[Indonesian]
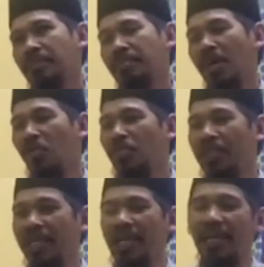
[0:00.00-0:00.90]
Mau
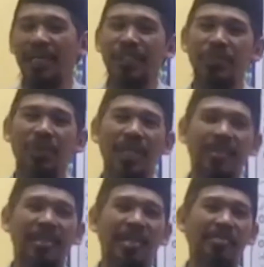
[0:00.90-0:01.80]
meninggalkan sholat
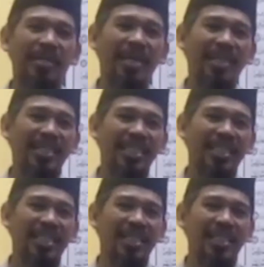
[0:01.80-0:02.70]
tidak
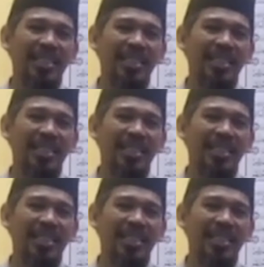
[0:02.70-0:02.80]
berani